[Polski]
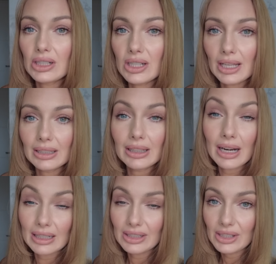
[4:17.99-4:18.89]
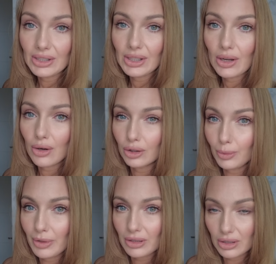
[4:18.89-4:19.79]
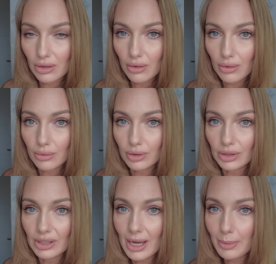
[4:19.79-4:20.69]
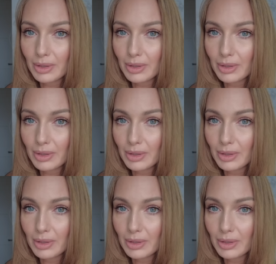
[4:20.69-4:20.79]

żel dla dzieci od pierwszego roku życia,